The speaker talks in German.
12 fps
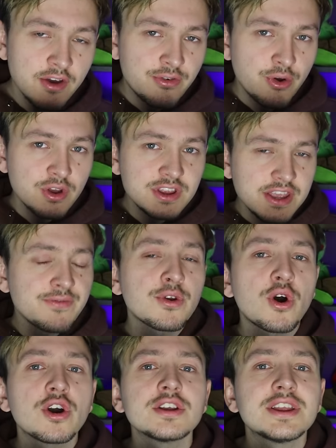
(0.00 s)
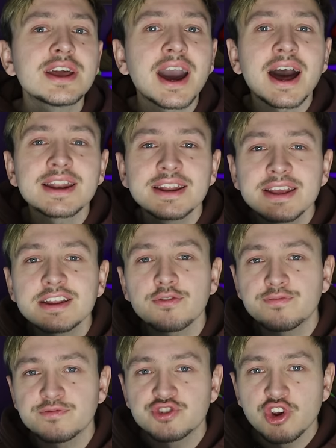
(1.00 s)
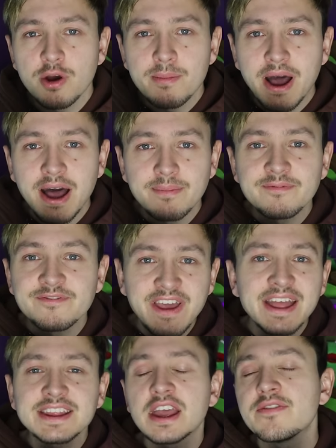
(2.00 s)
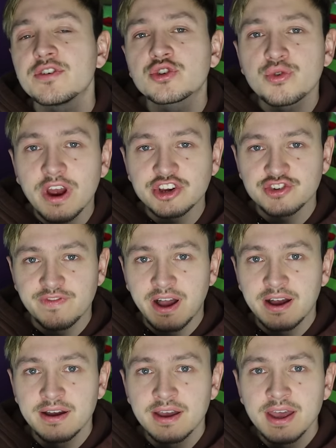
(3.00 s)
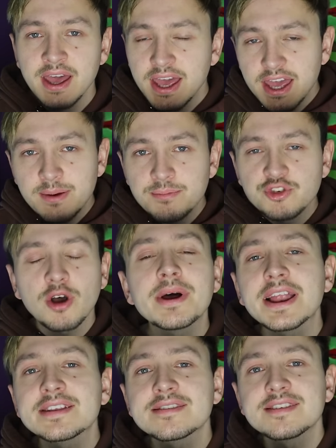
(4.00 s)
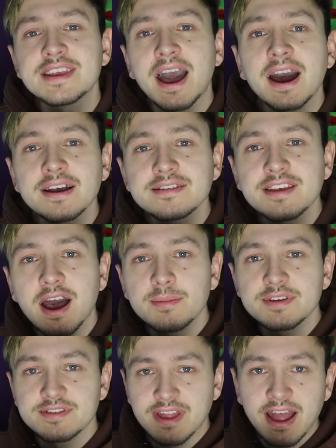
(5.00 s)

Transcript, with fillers: Für die von euch, die gerade nicht auf dem Schirm haben, wer David Grush war. Im Sommer letzten Jahres kam es